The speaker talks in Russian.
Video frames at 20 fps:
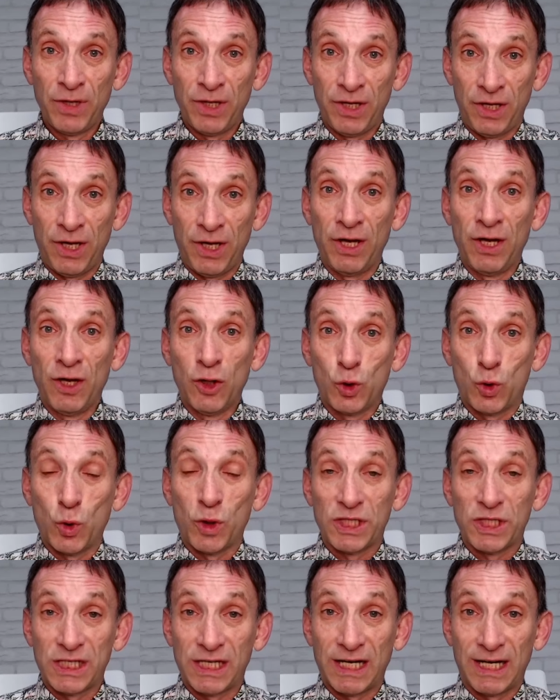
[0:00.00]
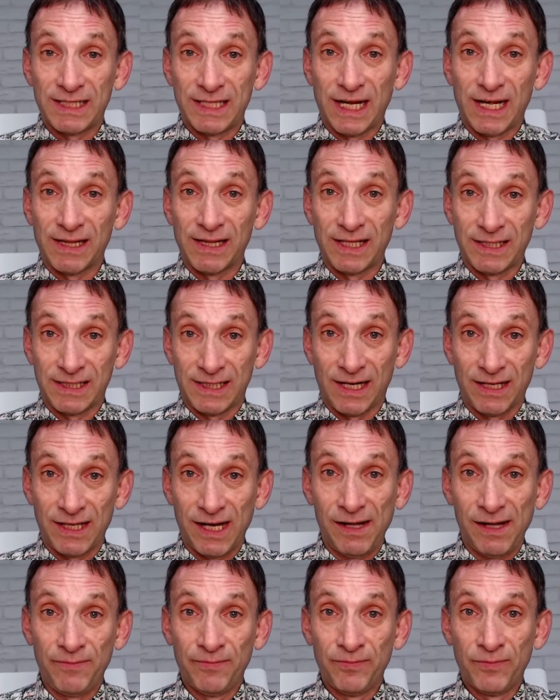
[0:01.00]
И тот же Хасан
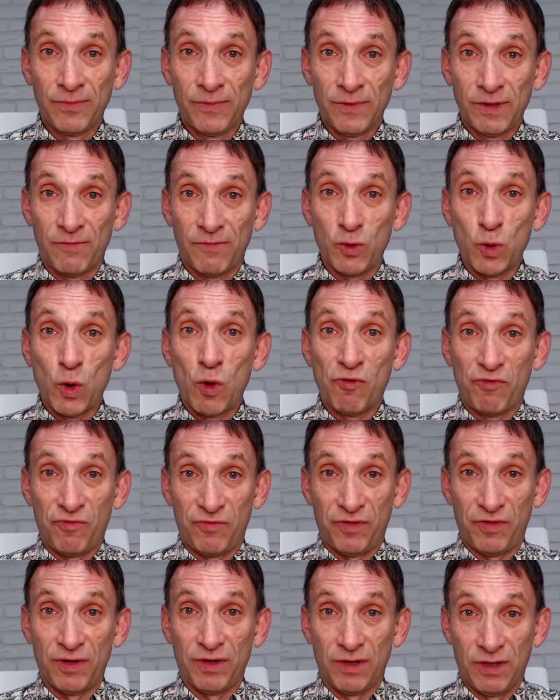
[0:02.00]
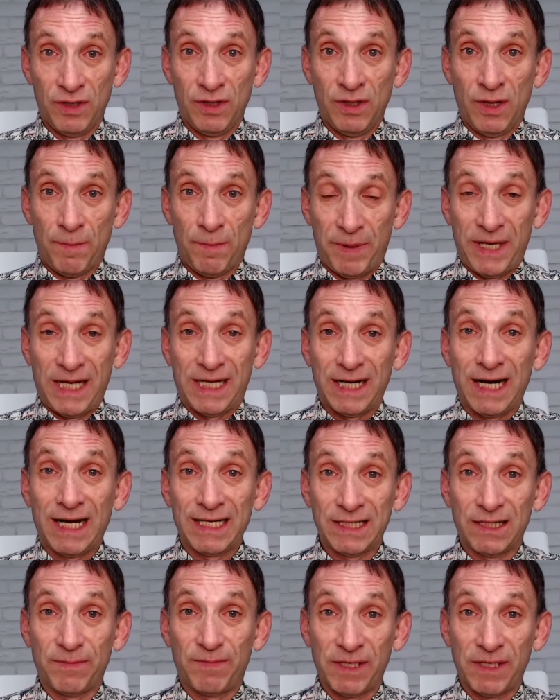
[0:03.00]
Насрала вновь э,
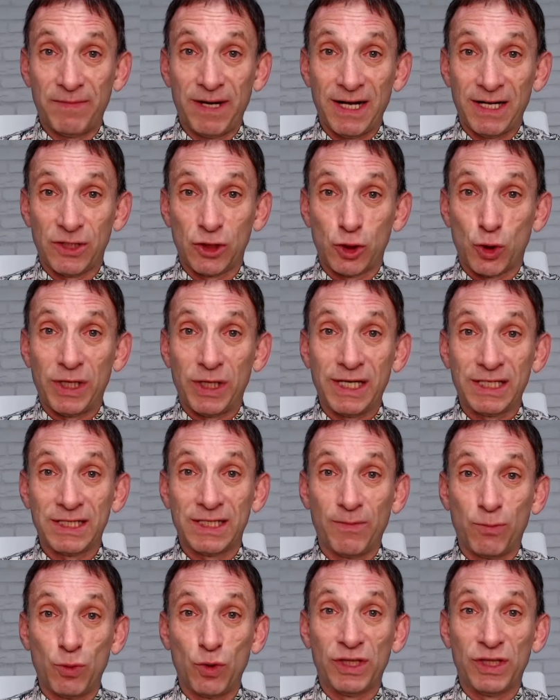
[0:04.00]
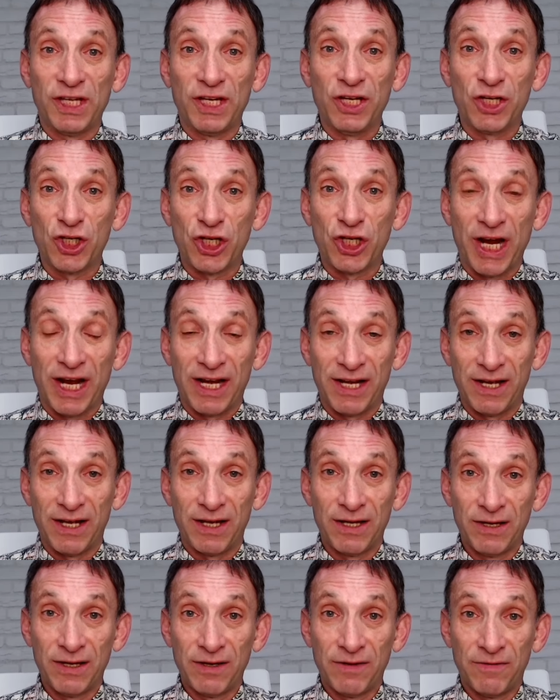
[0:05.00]
прекрасно понимает, что если будет
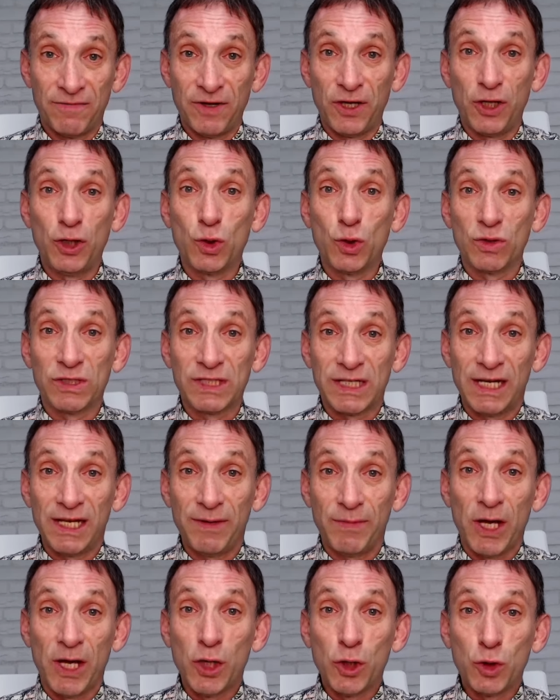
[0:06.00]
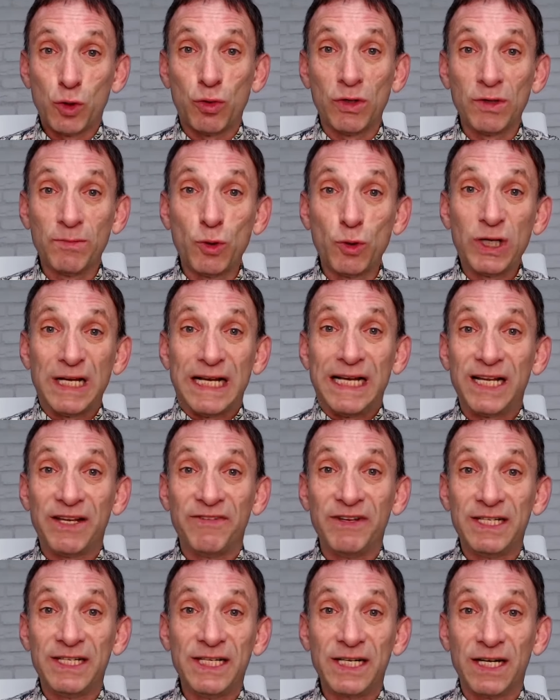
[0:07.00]
решение в Иерусалиме, то он будет
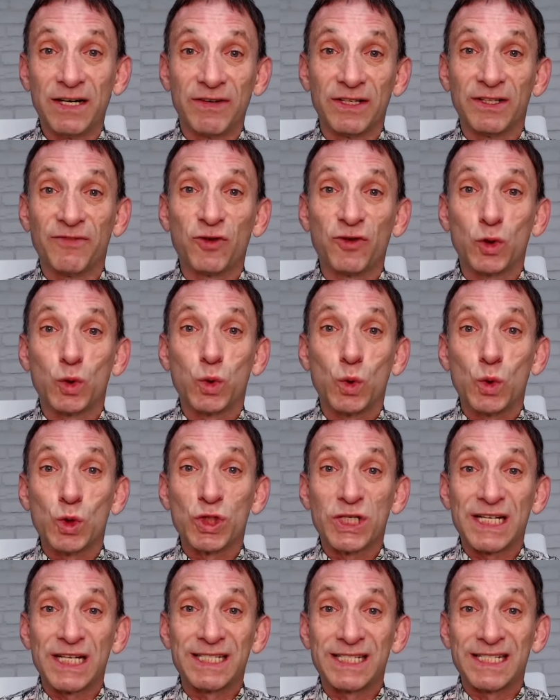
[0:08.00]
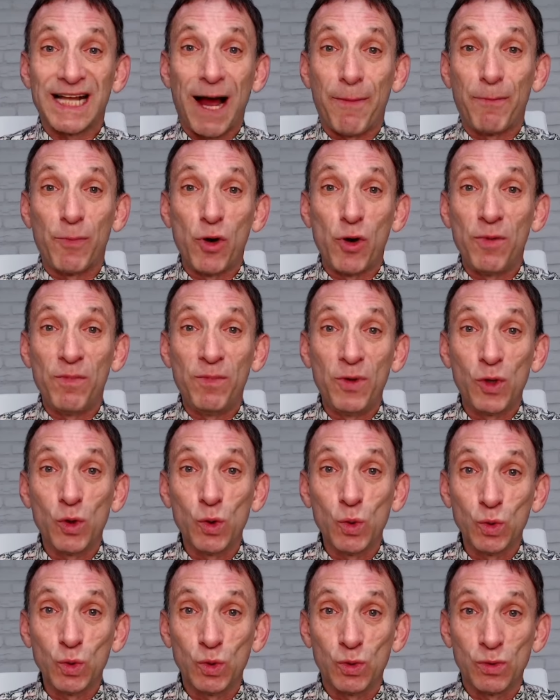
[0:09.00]
ликвидирован в ту же самую
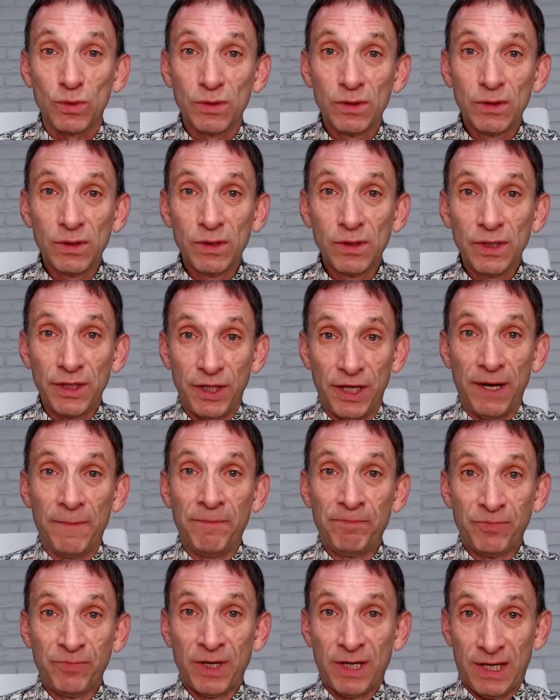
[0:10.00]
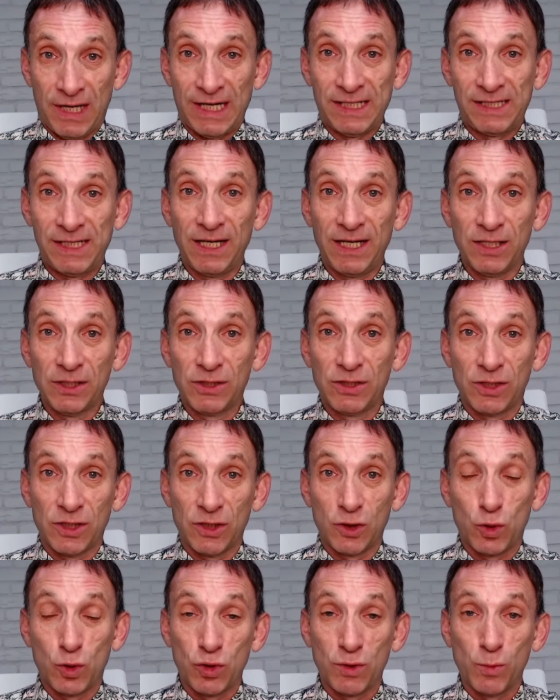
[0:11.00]
минуту и разделит
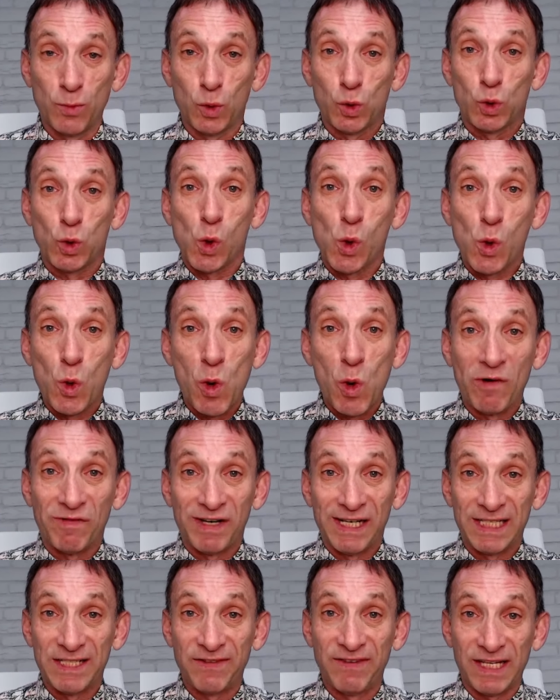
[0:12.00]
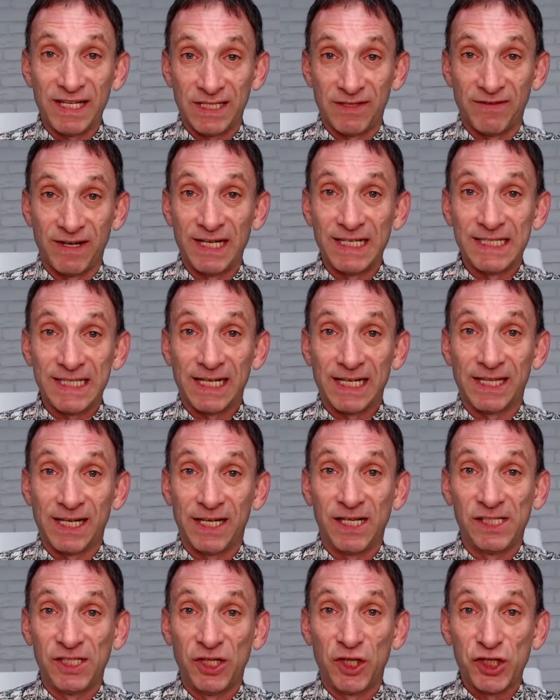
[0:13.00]
э, судьбу другого известного лидера
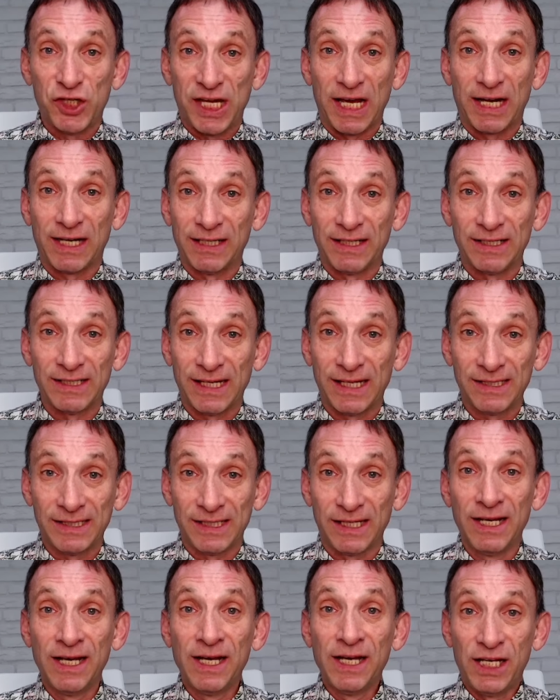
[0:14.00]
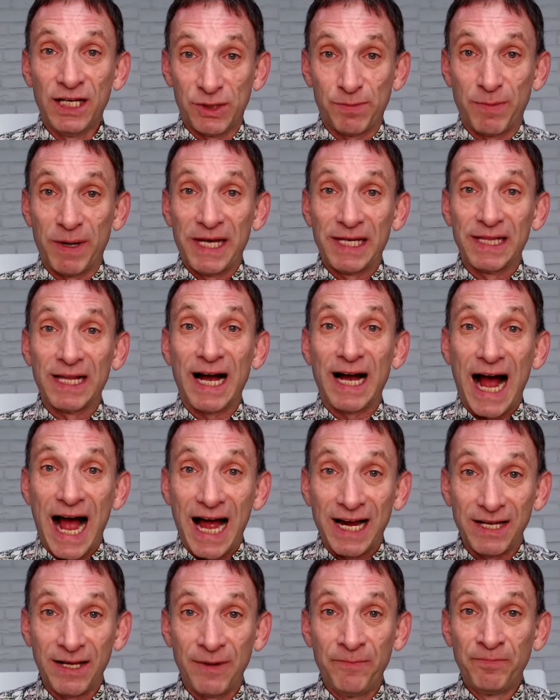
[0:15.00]
террористической организации Исмаила
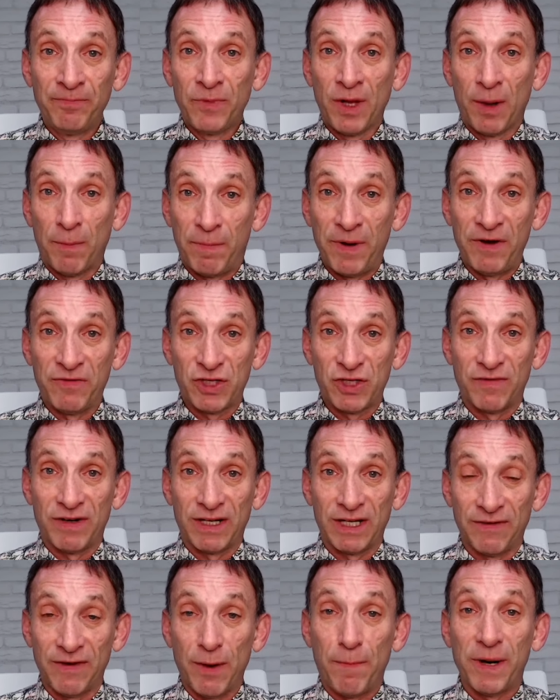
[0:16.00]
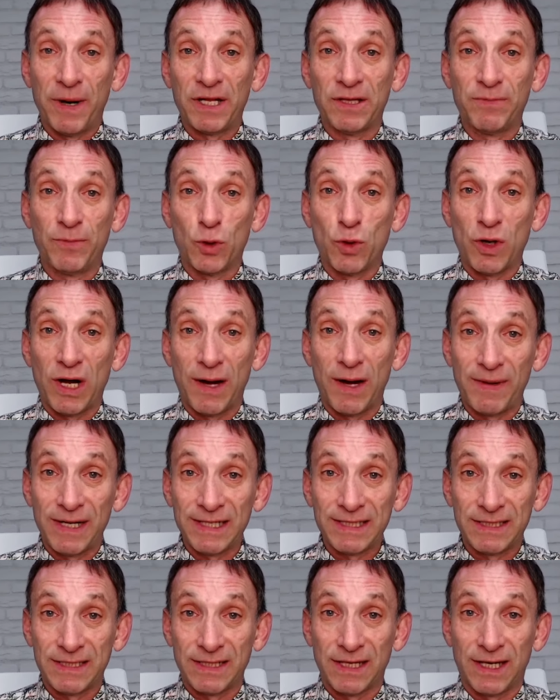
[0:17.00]
Хани, бывшего главы политбюро
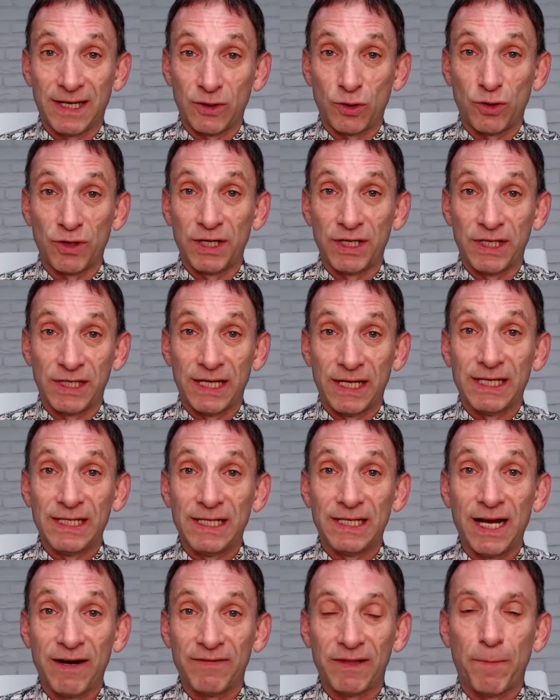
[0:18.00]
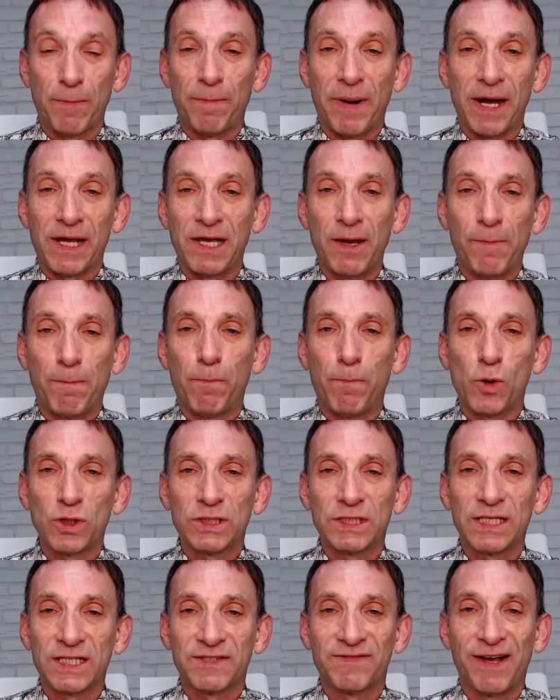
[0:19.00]
Хамас, э, который недавно погиб
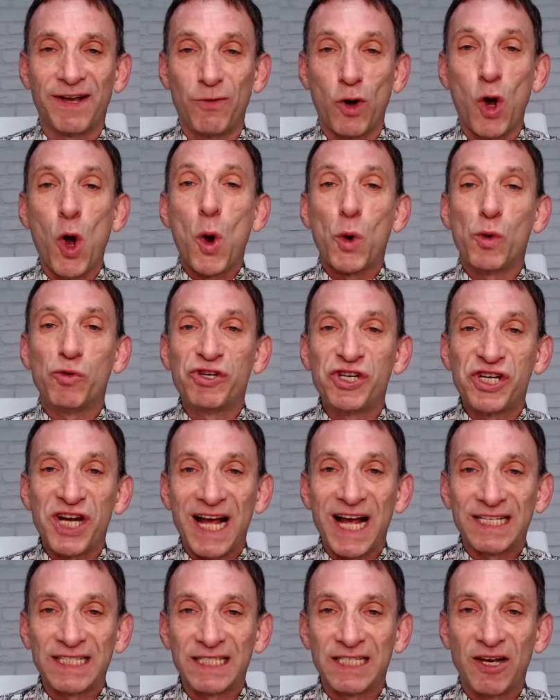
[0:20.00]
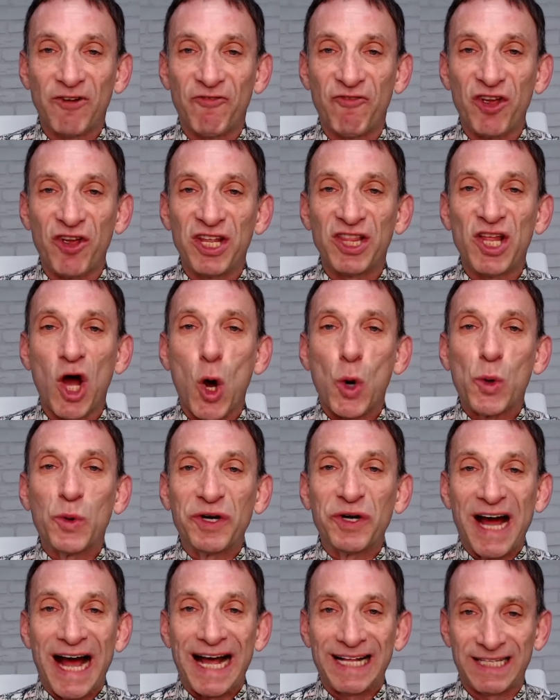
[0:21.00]
после своего участия в
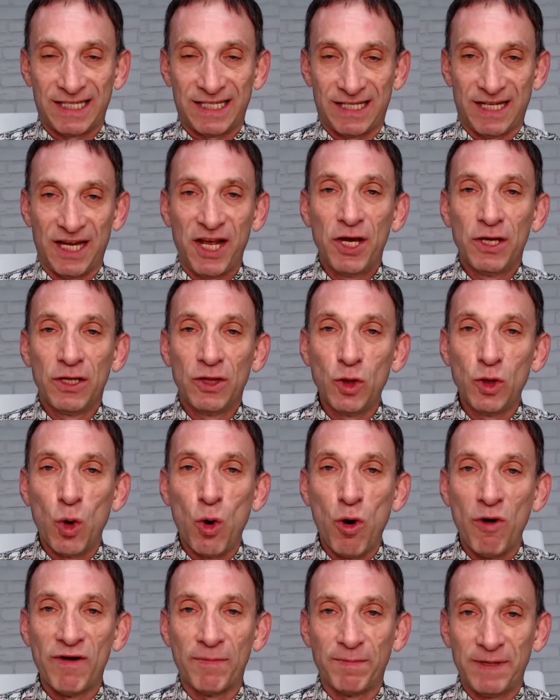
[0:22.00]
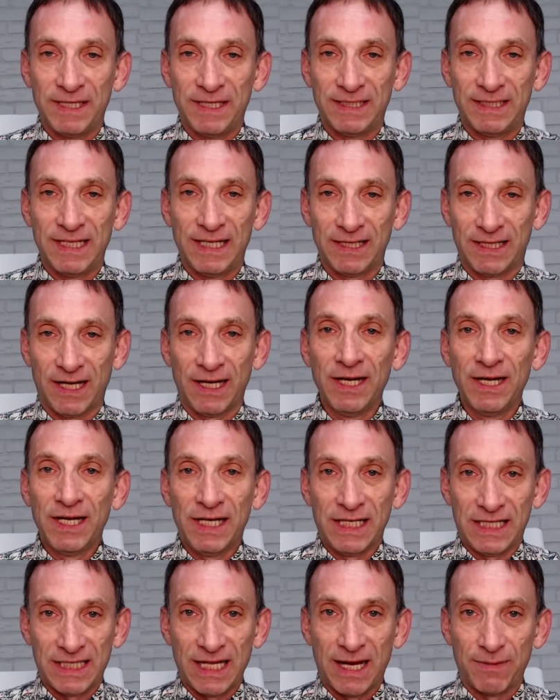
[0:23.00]
инаугурации нового президента
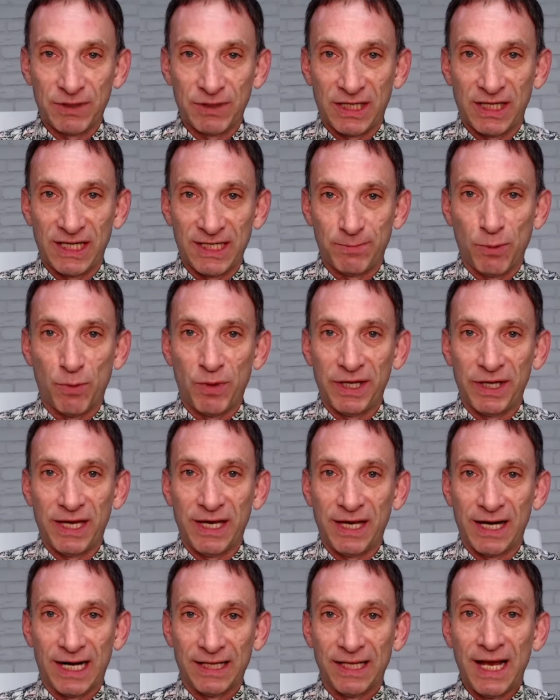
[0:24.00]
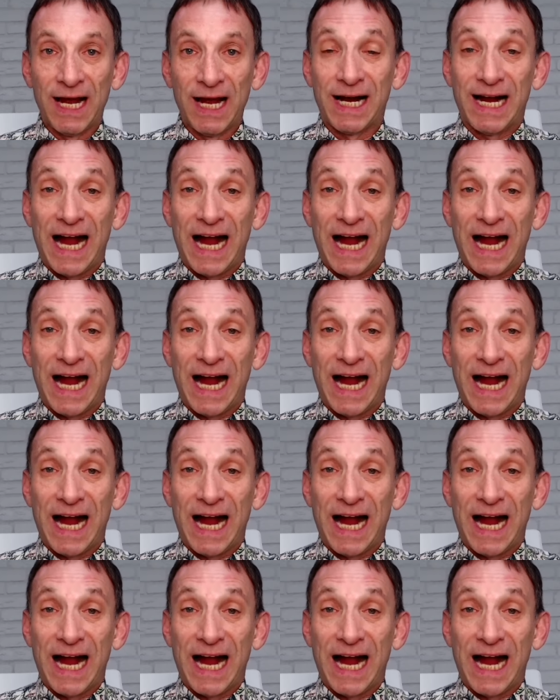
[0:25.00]
Исламской Республики Иран.